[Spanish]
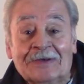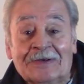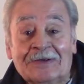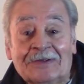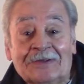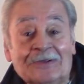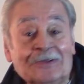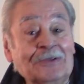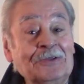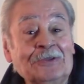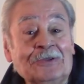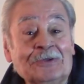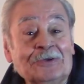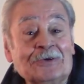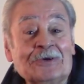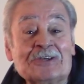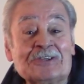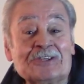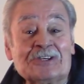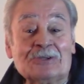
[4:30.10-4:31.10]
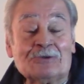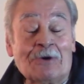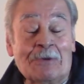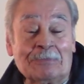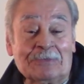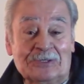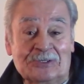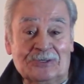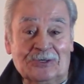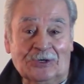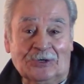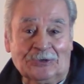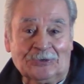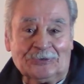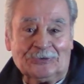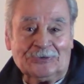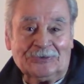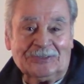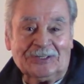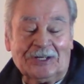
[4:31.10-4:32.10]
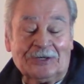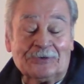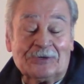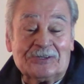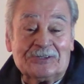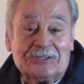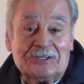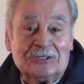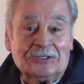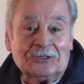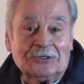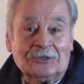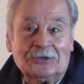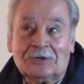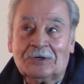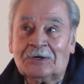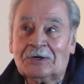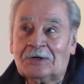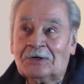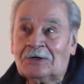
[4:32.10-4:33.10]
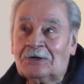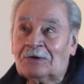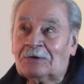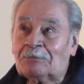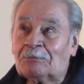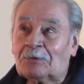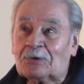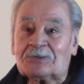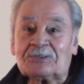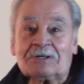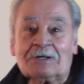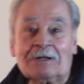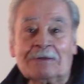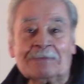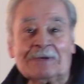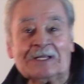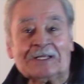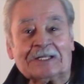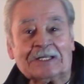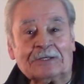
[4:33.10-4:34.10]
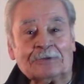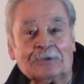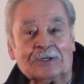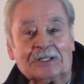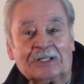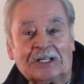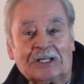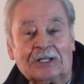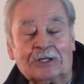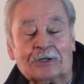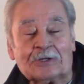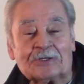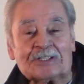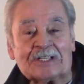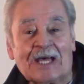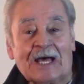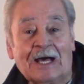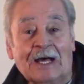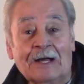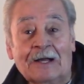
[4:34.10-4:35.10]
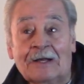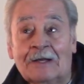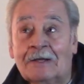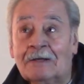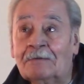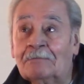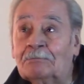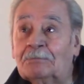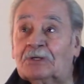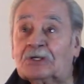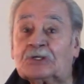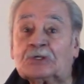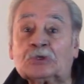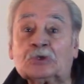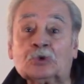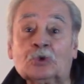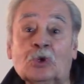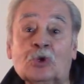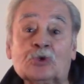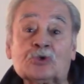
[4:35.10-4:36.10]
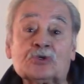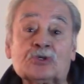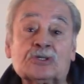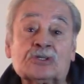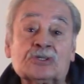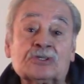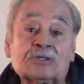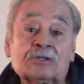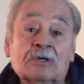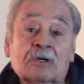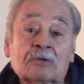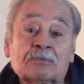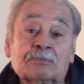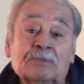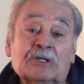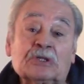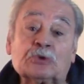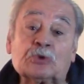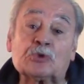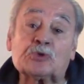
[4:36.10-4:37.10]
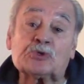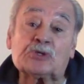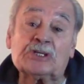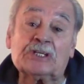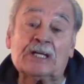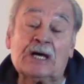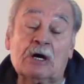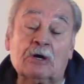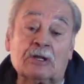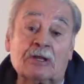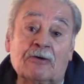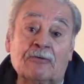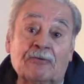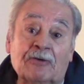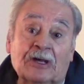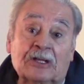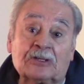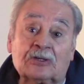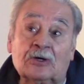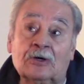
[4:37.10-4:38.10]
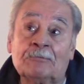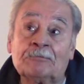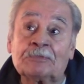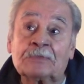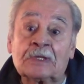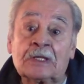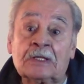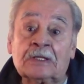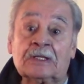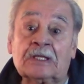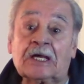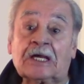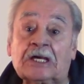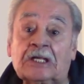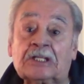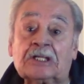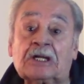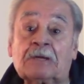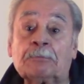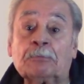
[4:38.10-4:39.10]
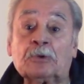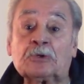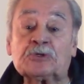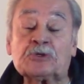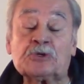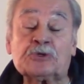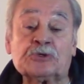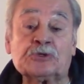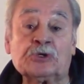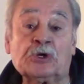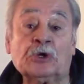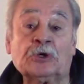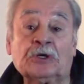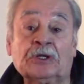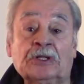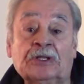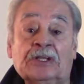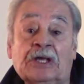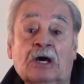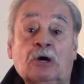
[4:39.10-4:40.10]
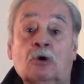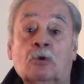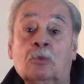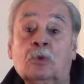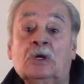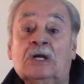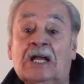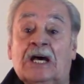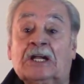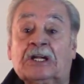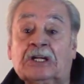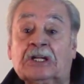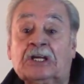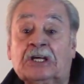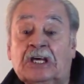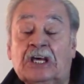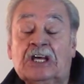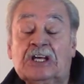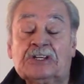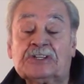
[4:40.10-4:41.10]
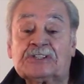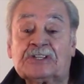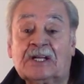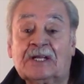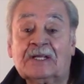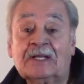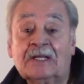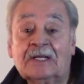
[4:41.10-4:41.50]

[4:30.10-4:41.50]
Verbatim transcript: No he sido ambicioso, o sea, no he sido, posiblemente no he tenido esa virtuosidad o defecto de querer posesiones, de acumular riqueza,